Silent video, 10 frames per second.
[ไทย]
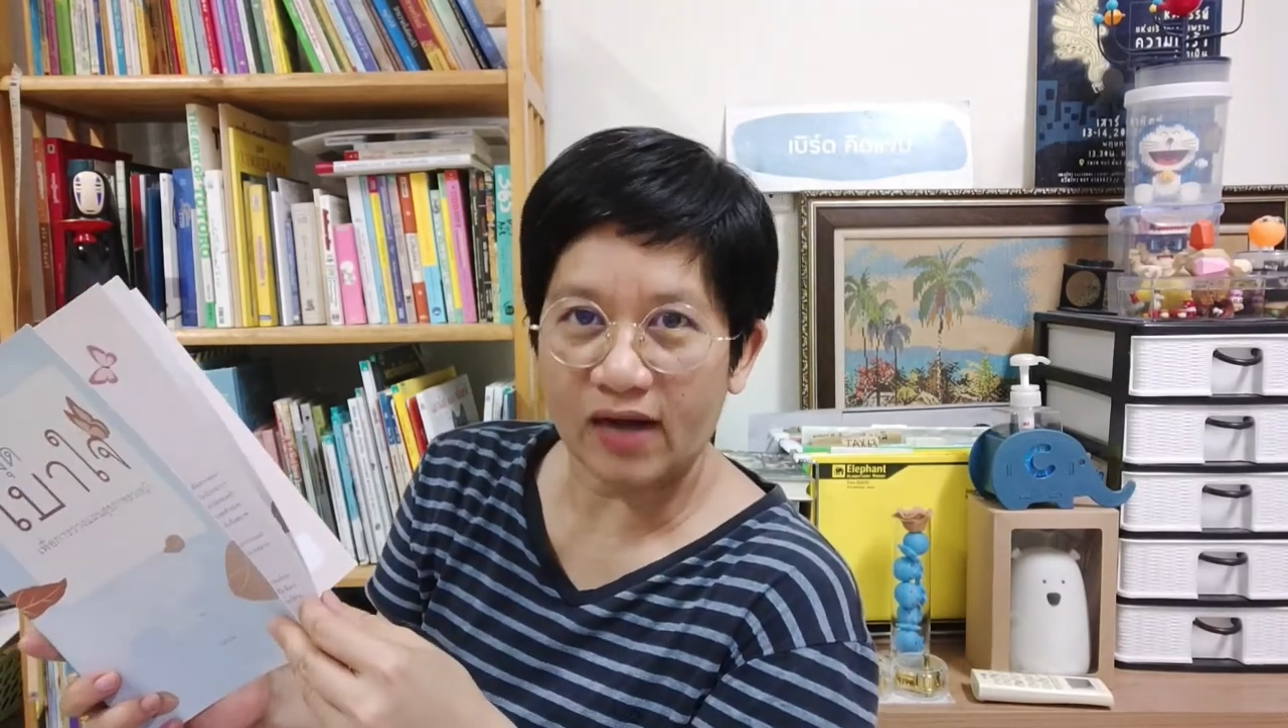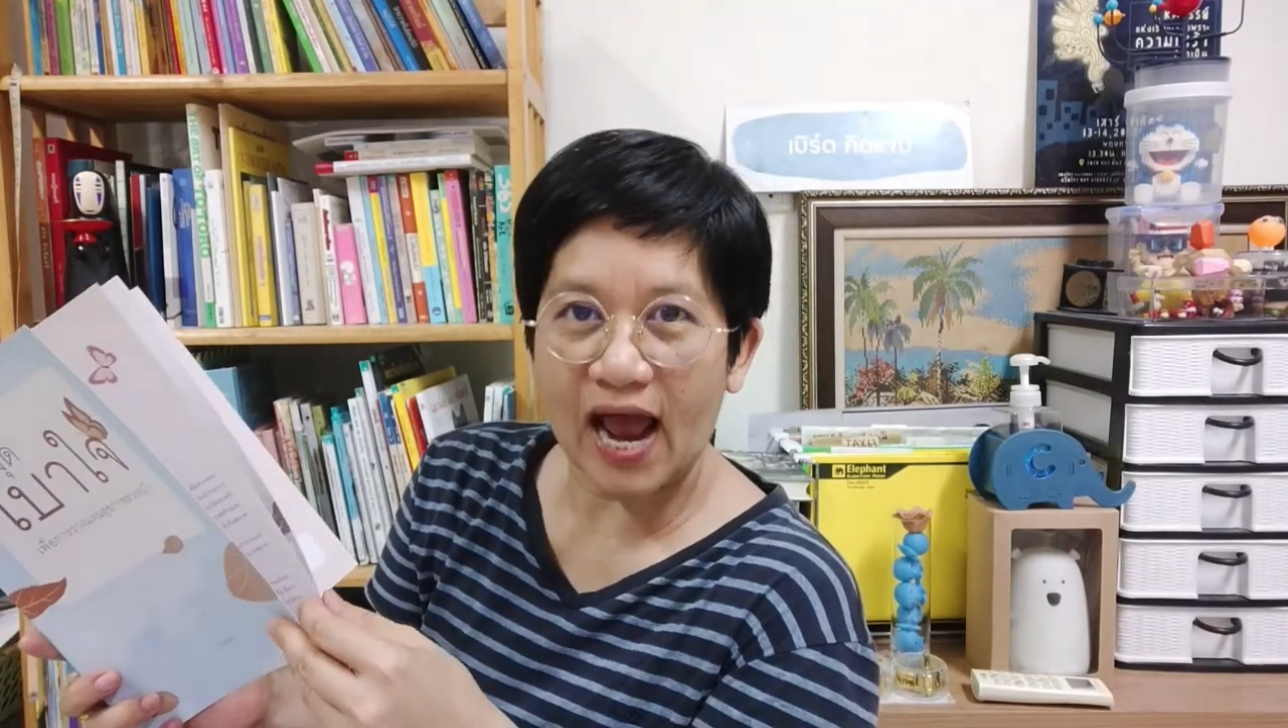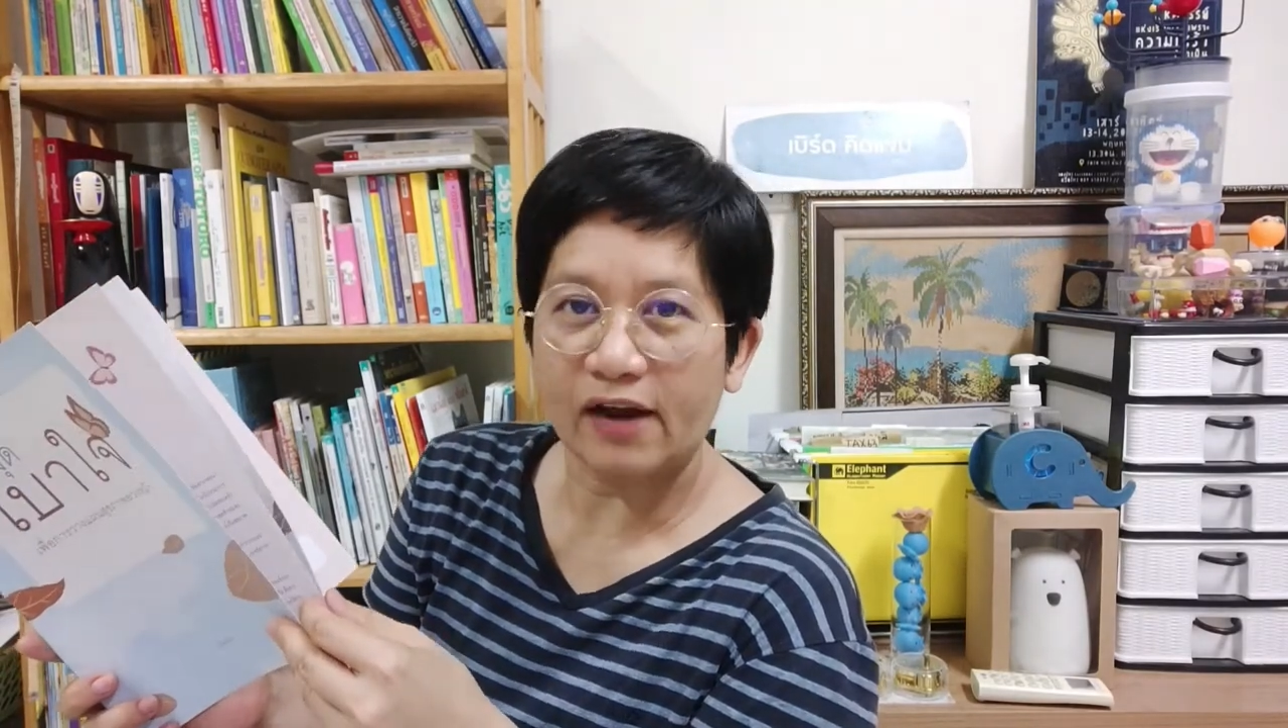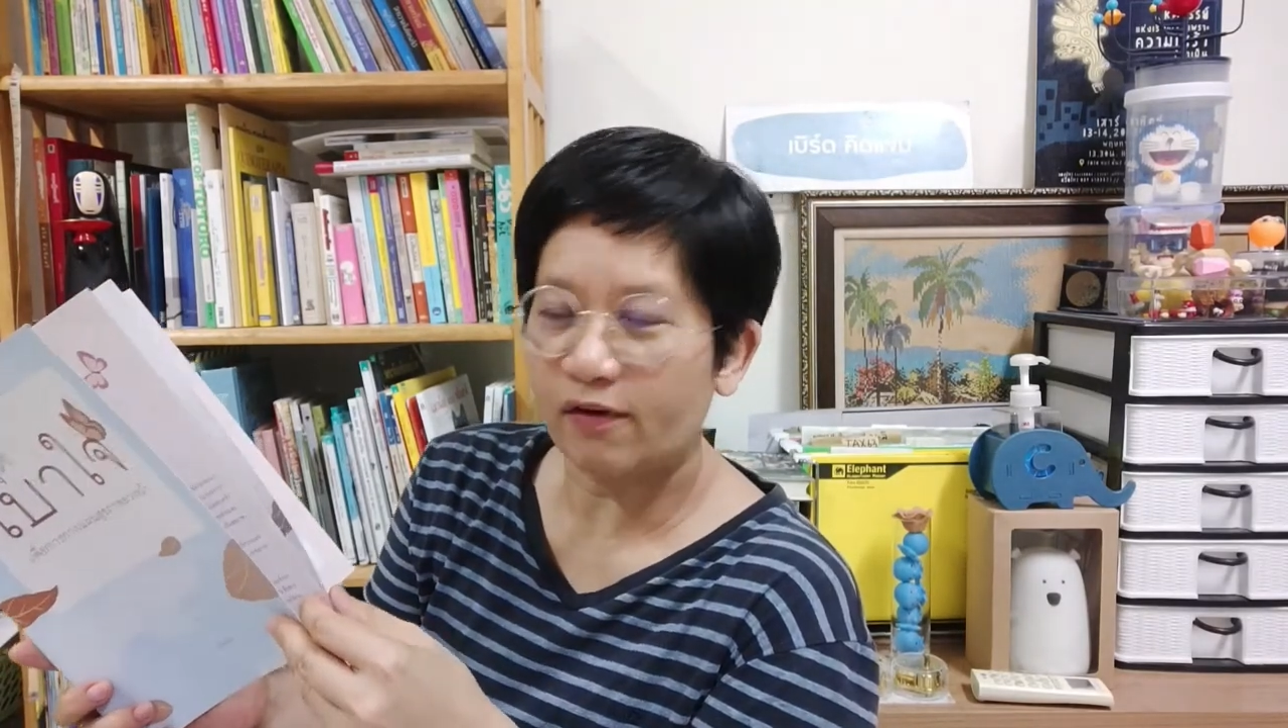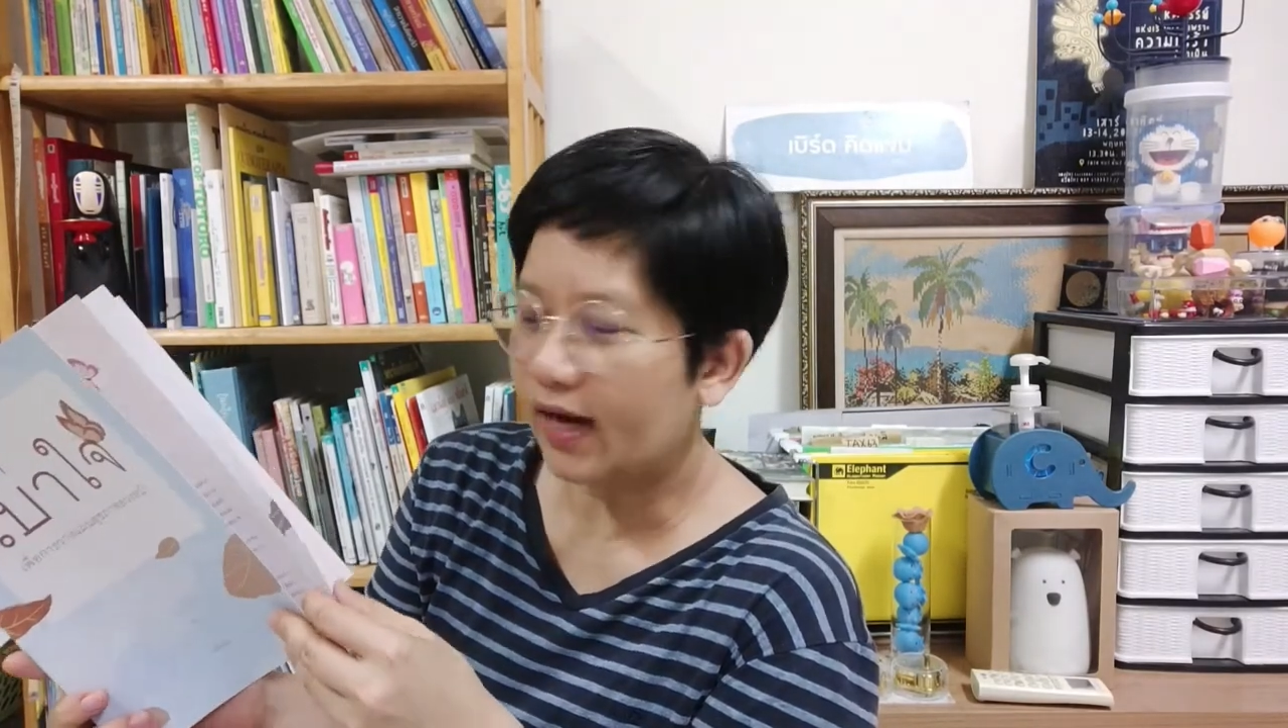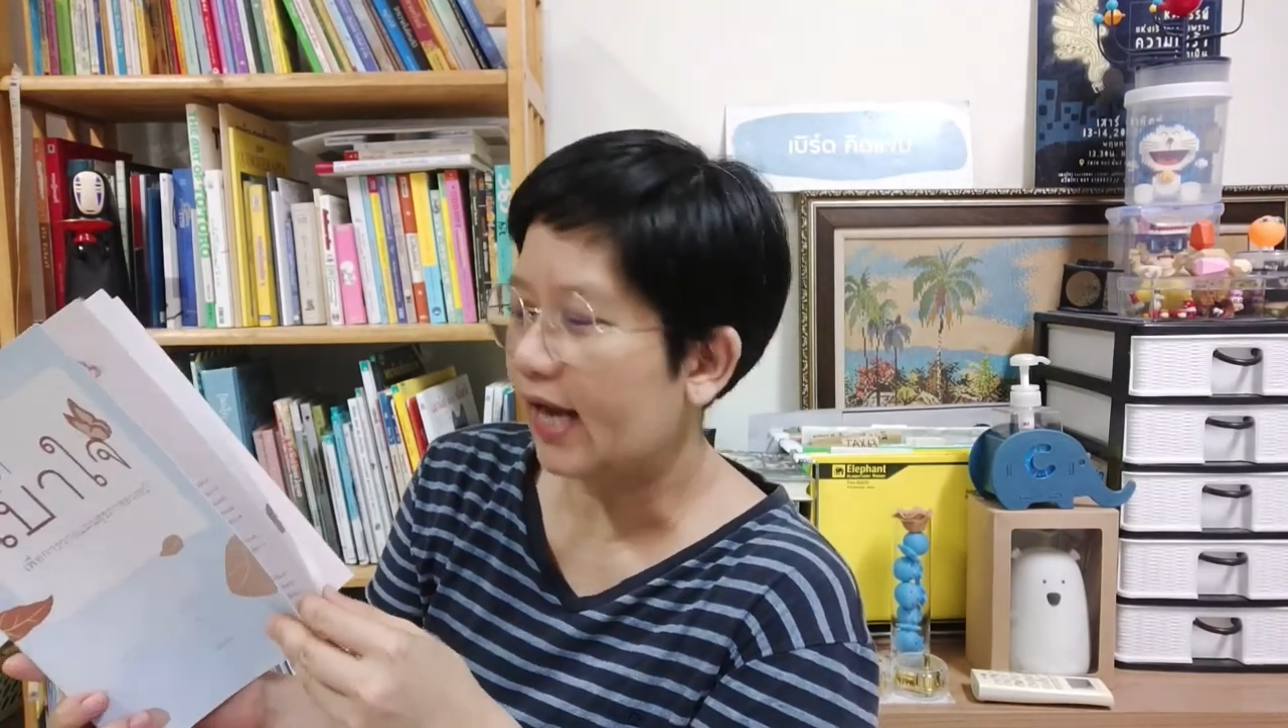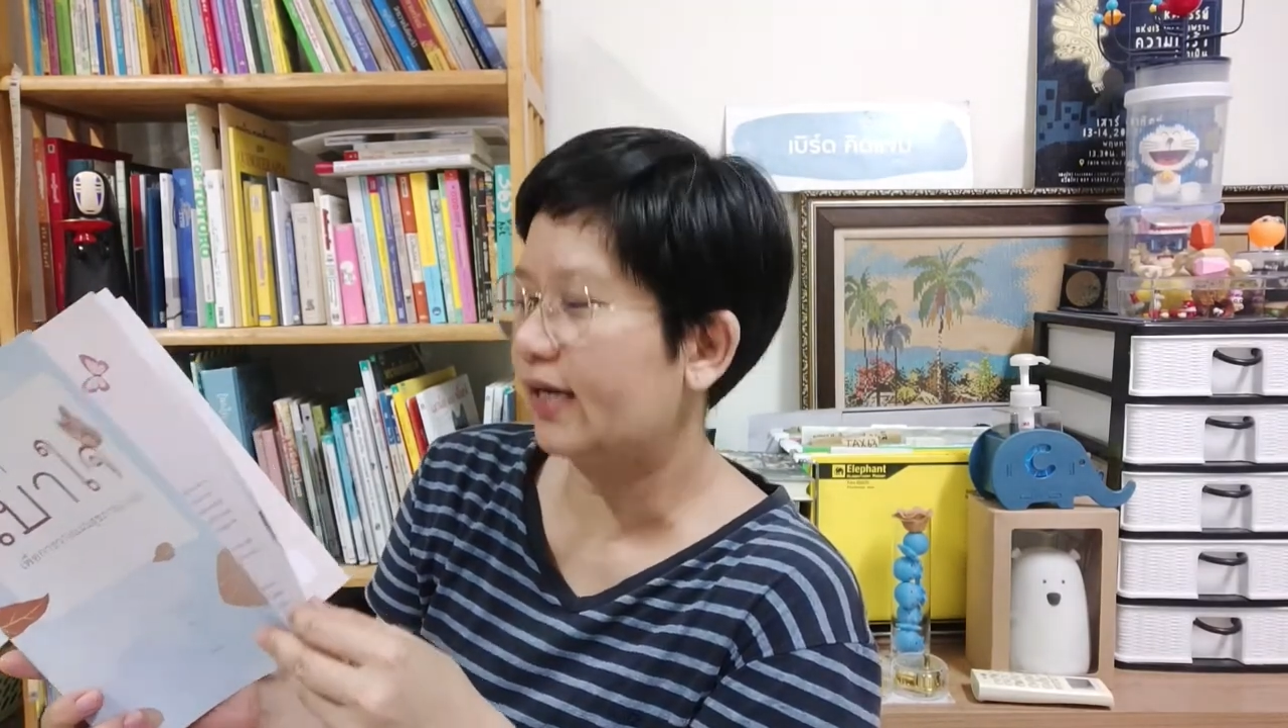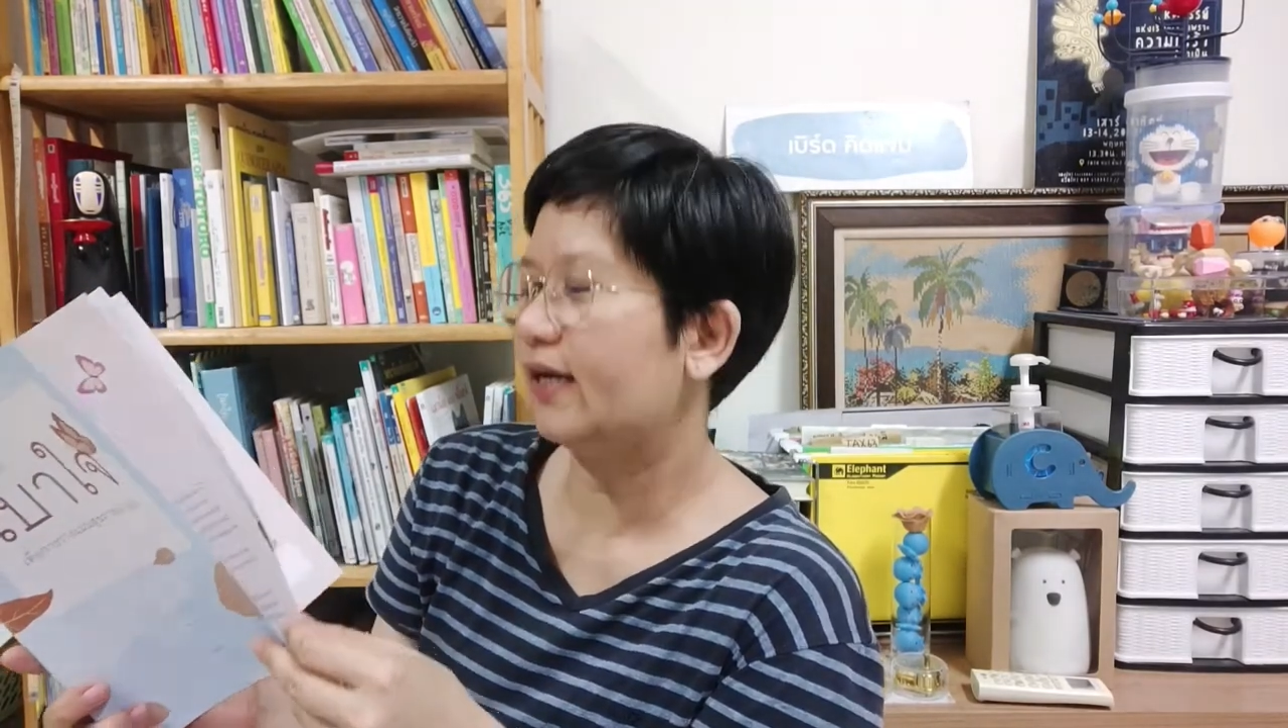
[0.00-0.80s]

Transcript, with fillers: หน้าด้วยกัน